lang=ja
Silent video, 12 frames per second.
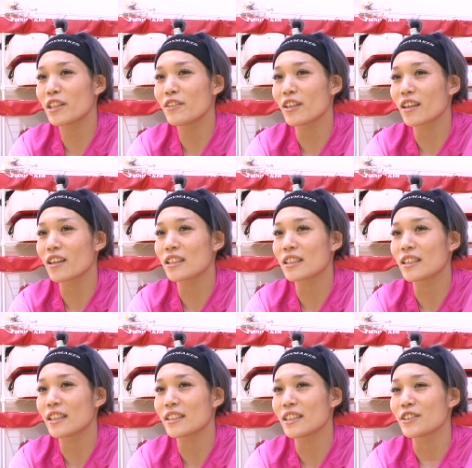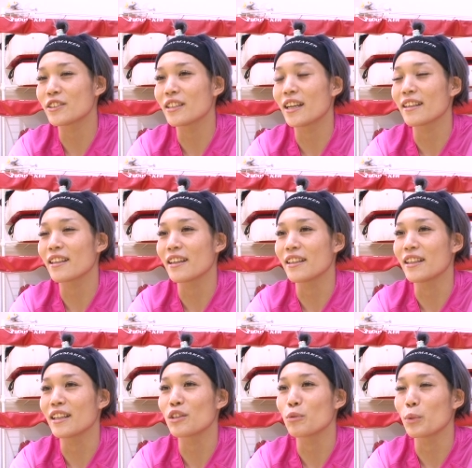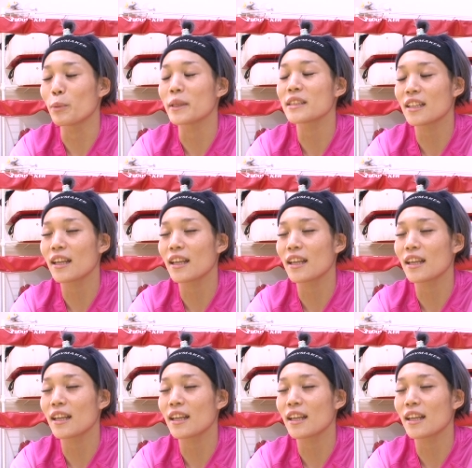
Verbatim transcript: には欠かせない選手になれたらいいなって思います。